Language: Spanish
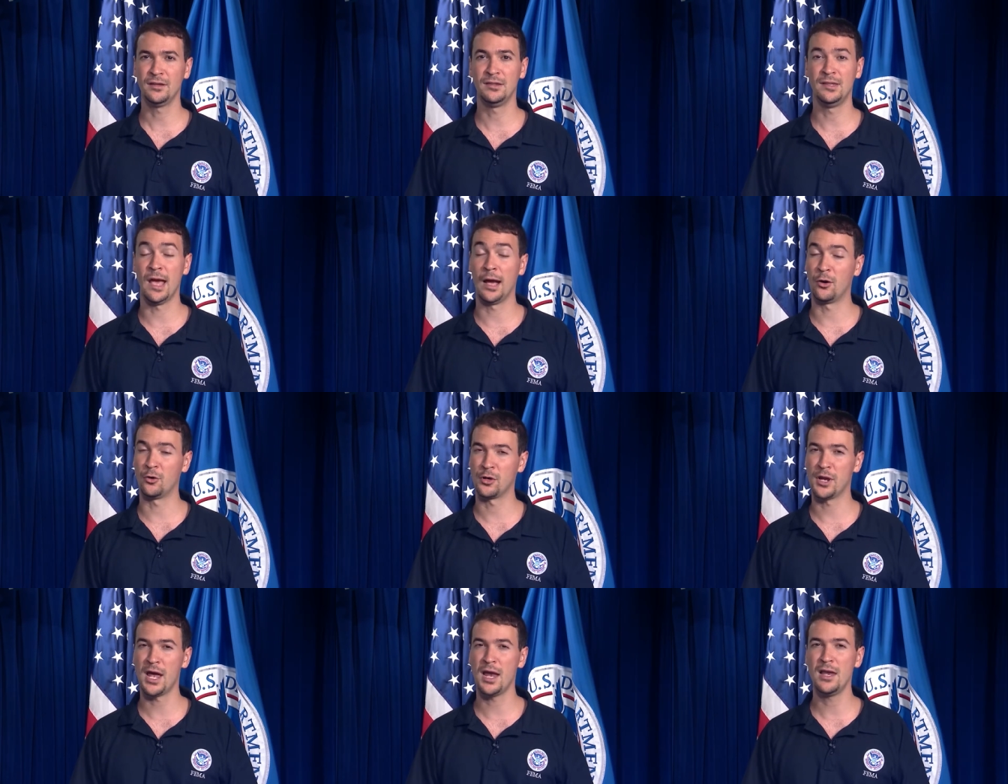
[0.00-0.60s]

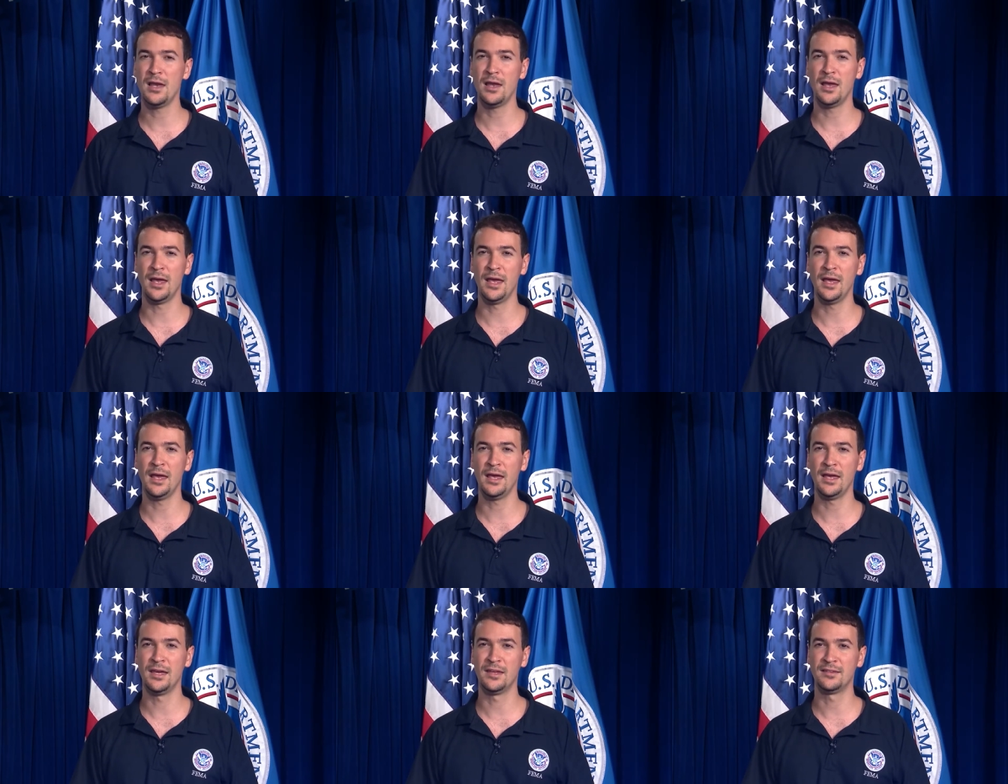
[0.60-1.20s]
diagonal
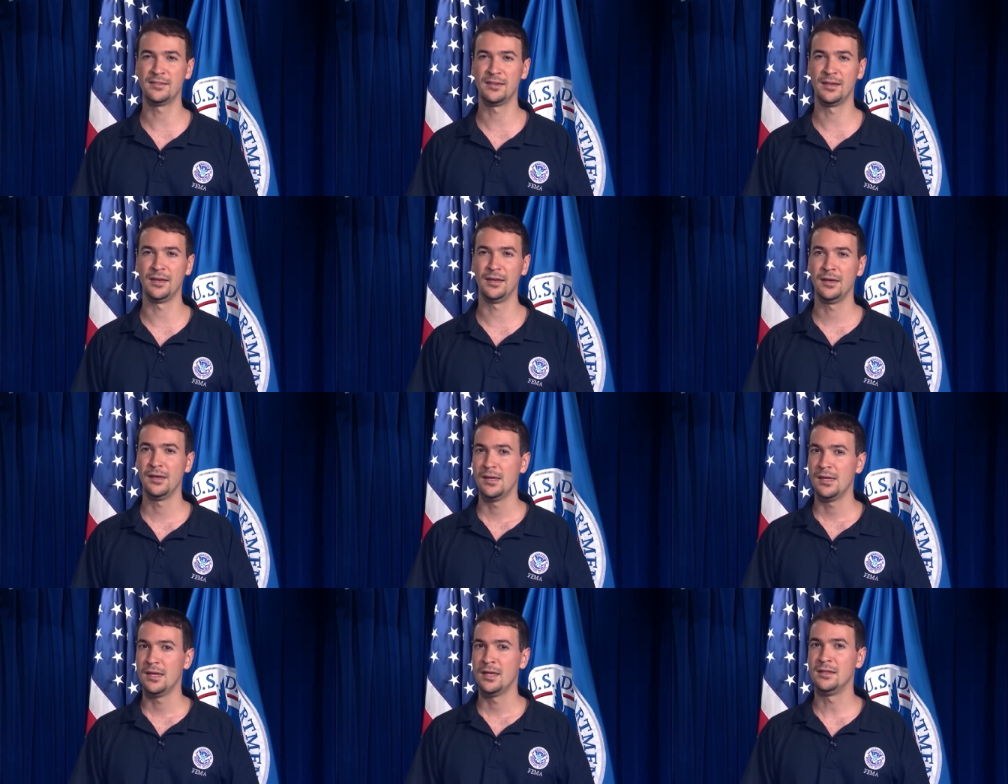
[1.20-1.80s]
es
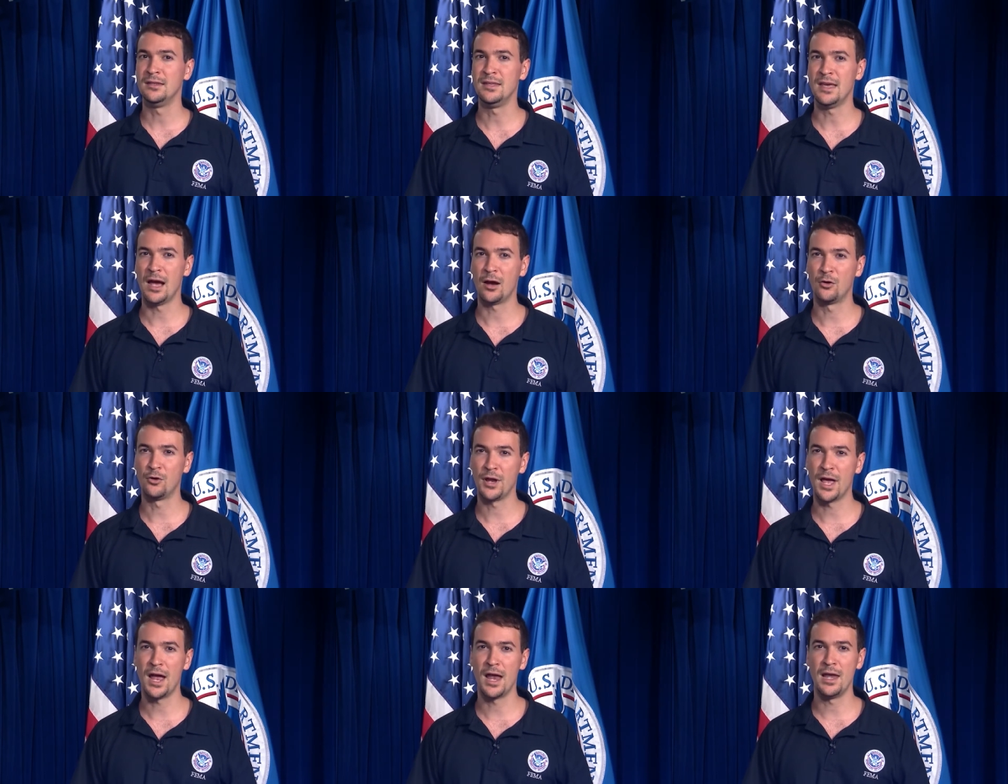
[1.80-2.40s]

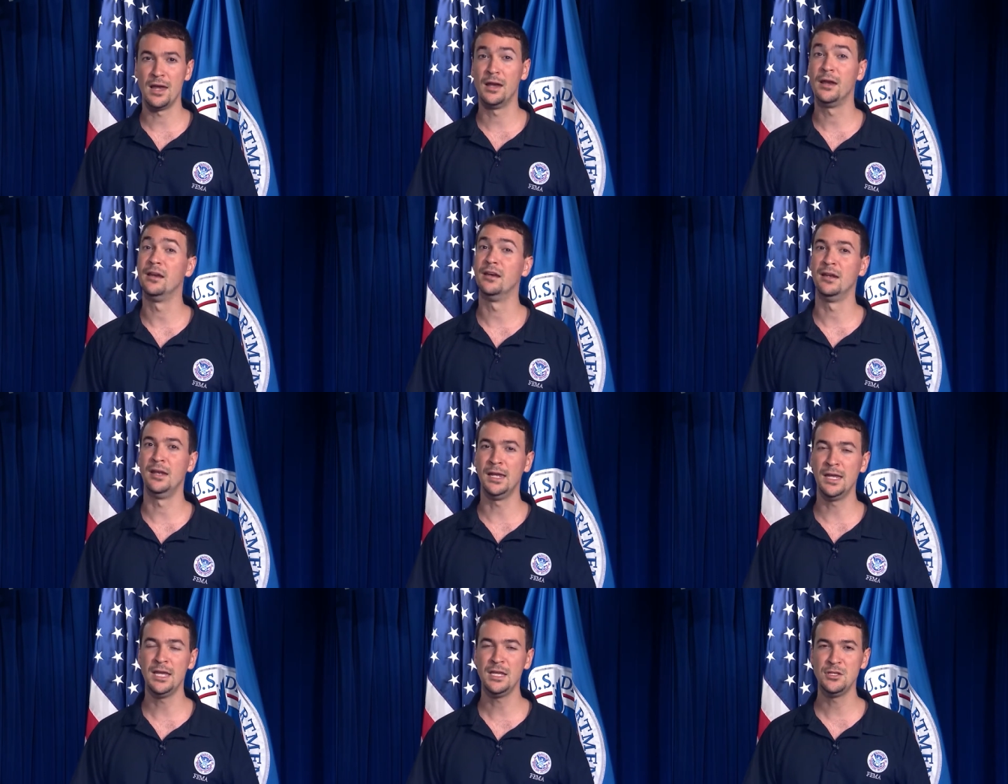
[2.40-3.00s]
diagonal
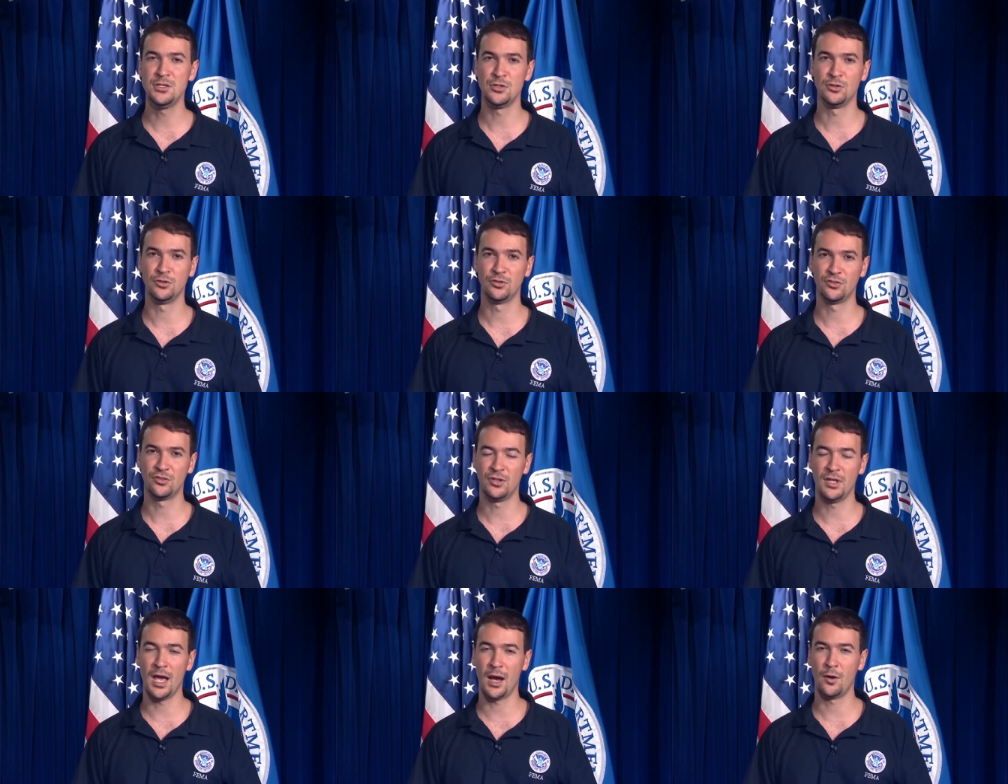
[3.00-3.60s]

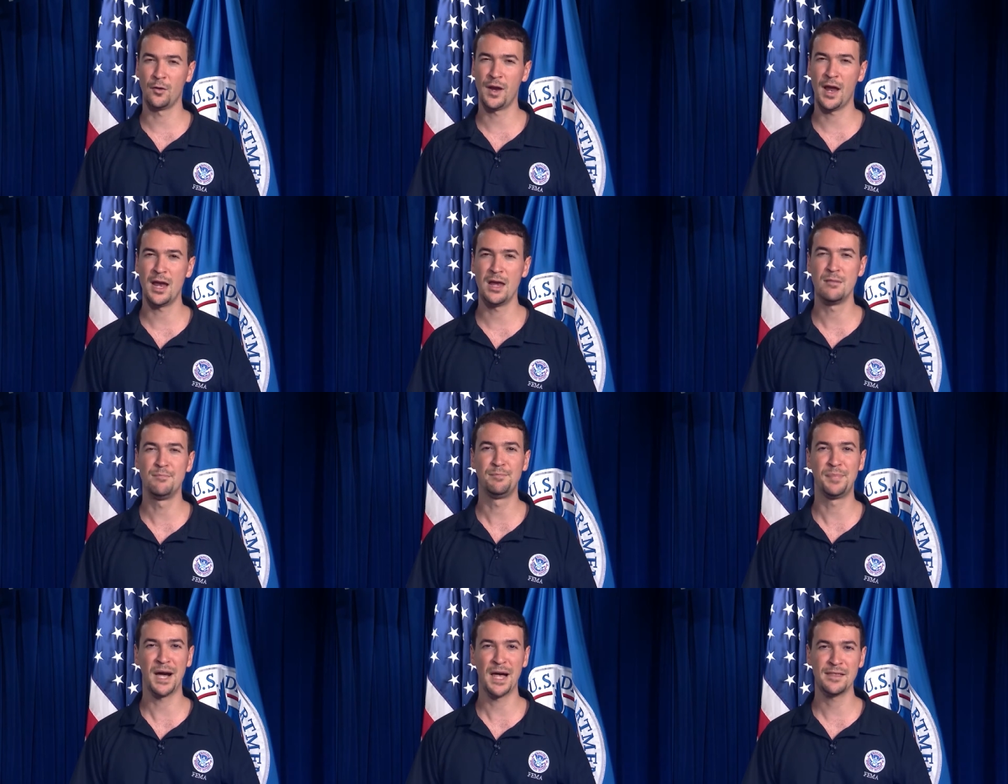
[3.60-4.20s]
niños
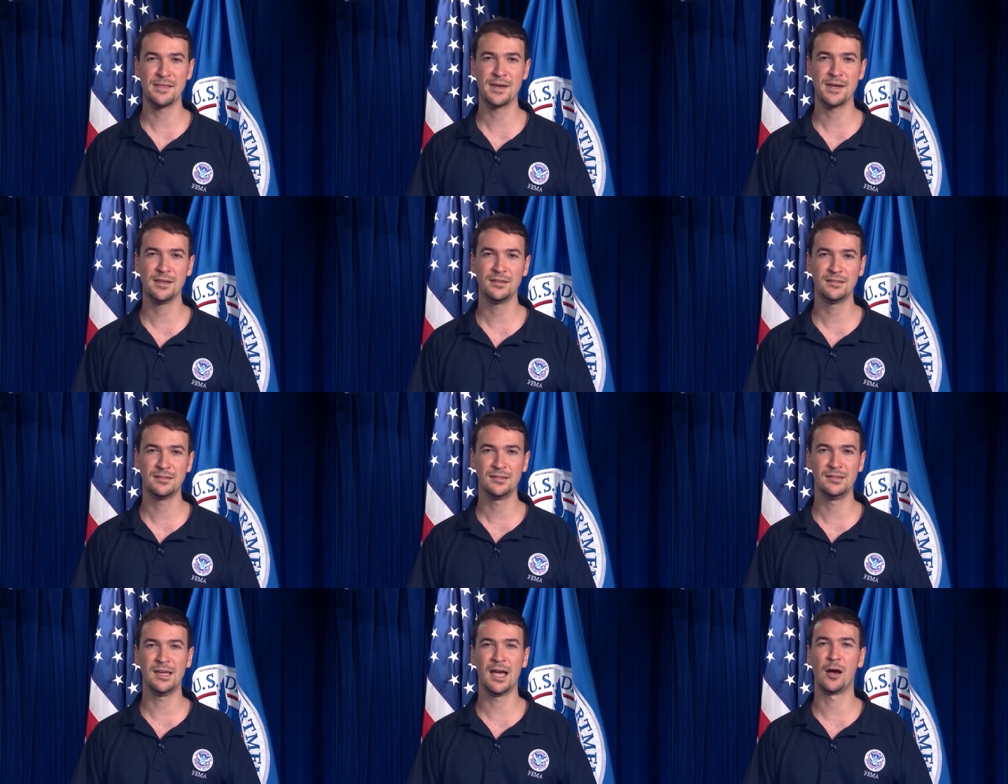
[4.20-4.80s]
diagonal
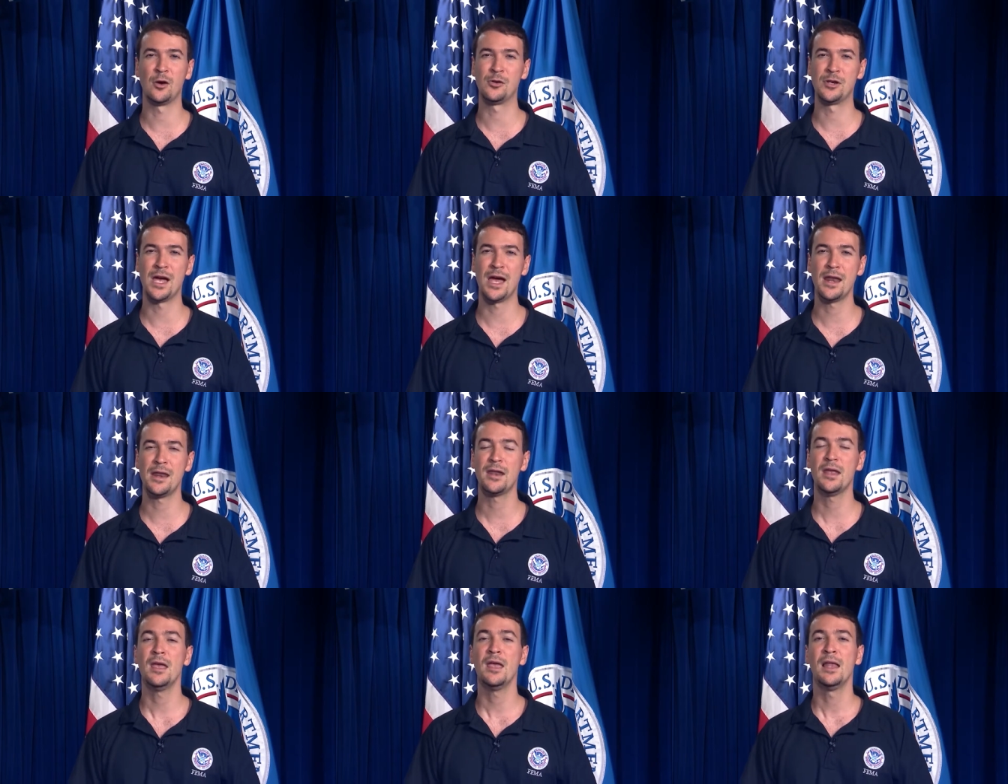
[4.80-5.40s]
padres
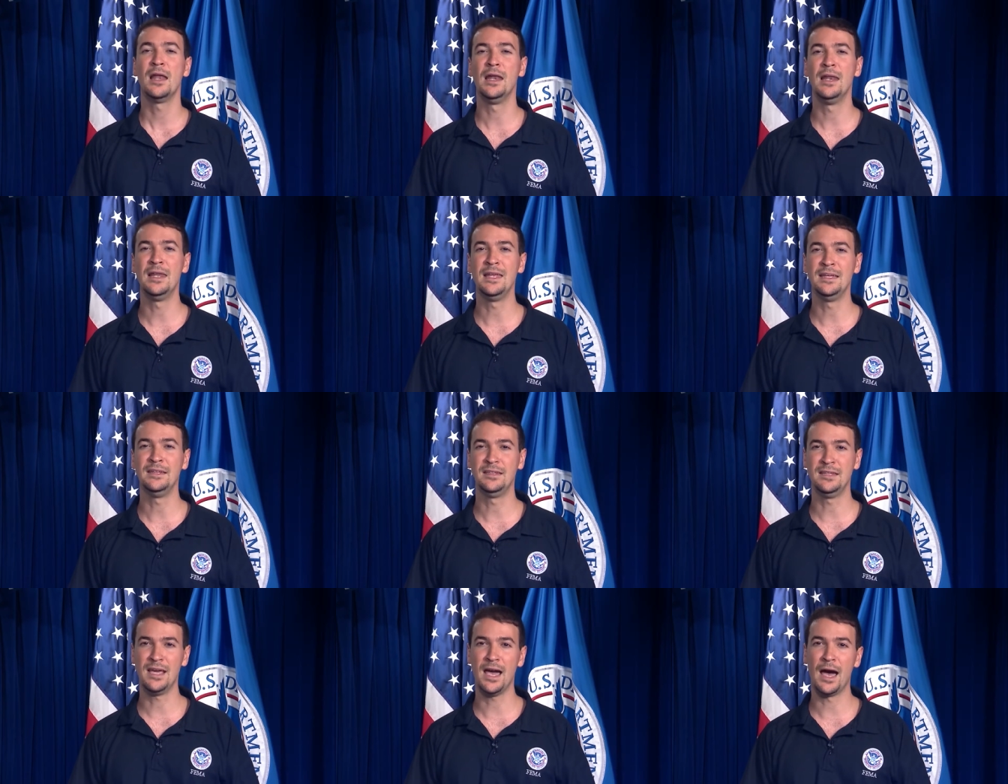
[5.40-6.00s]
diagonal
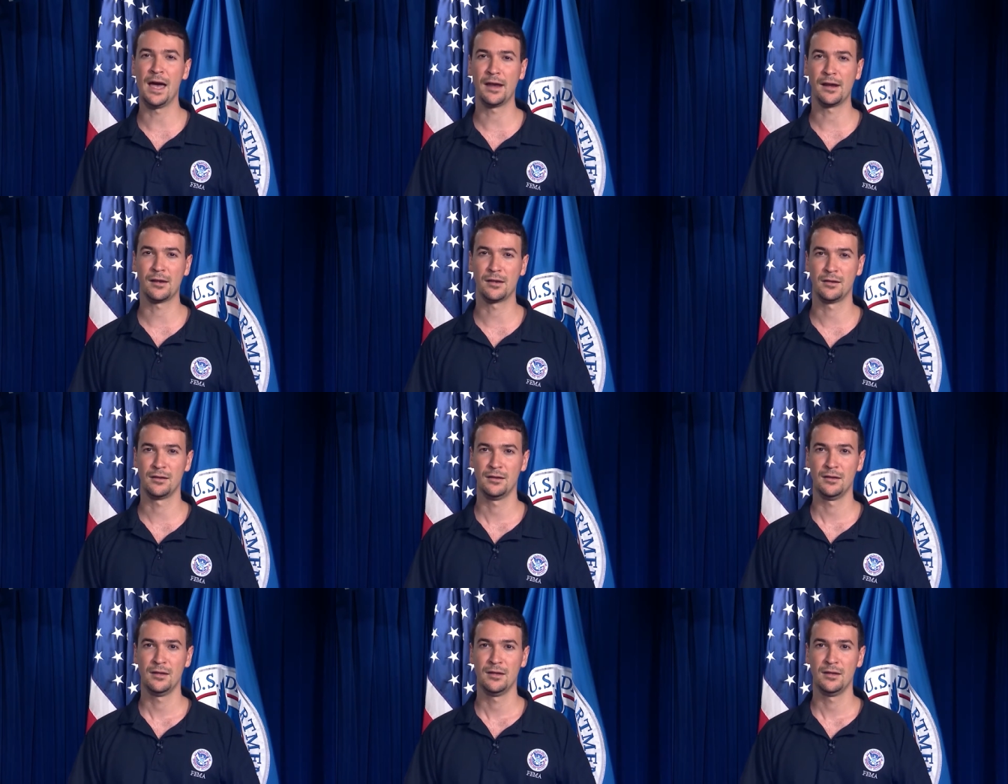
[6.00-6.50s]
lidiar